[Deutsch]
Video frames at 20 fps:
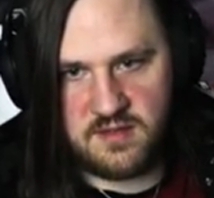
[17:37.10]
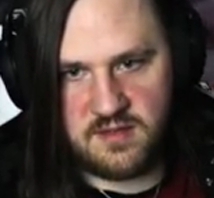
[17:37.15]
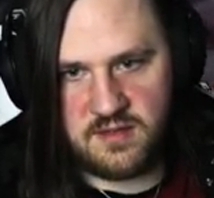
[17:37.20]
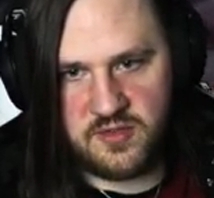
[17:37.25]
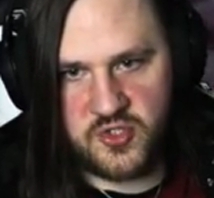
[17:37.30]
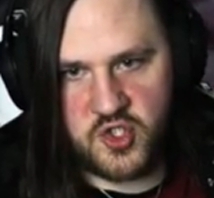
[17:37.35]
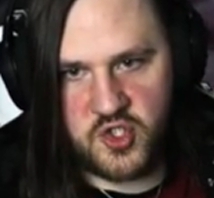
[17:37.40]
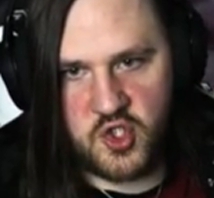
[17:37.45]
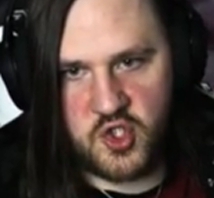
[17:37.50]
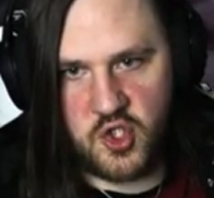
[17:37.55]

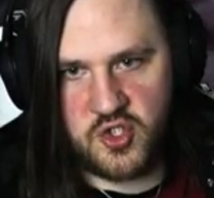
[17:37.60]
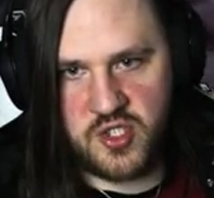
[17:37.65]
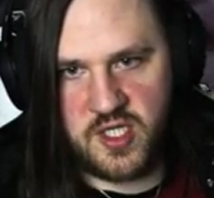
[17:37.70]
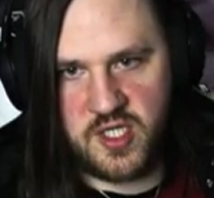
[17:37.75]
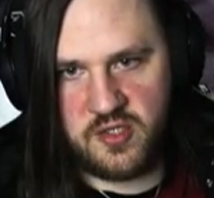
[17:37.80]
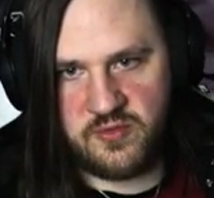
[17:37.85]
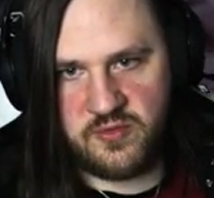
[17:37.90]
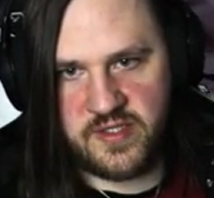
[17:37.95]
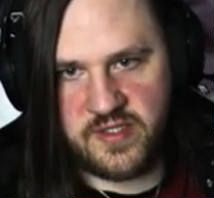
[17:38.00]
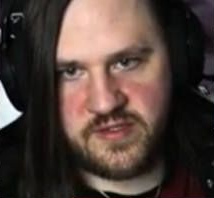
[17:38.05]
Shotgun
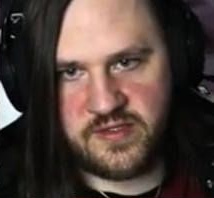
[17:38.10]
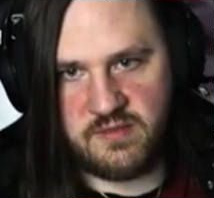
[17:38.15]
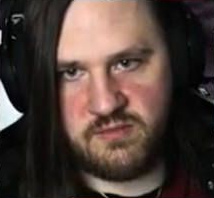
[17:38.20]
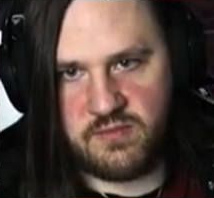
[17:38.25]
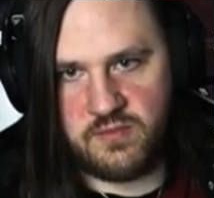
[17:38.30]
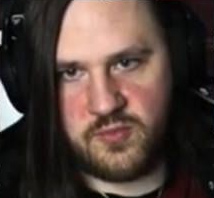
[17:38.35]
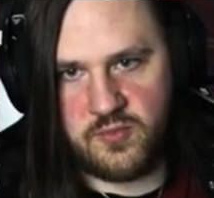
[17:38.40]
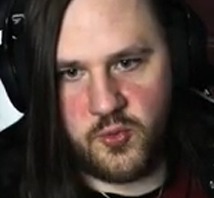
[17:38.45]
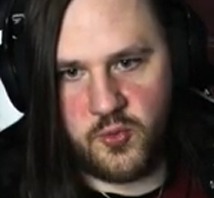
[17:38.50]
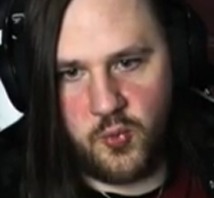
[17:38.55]
und SMG.
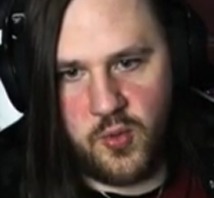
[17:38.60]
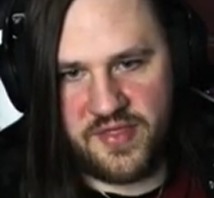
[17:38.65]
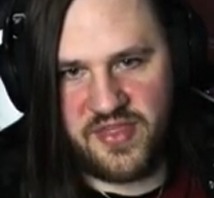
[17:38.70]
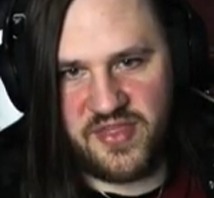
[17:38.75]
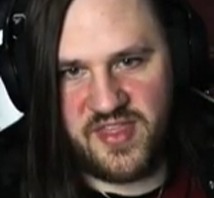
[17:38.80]
What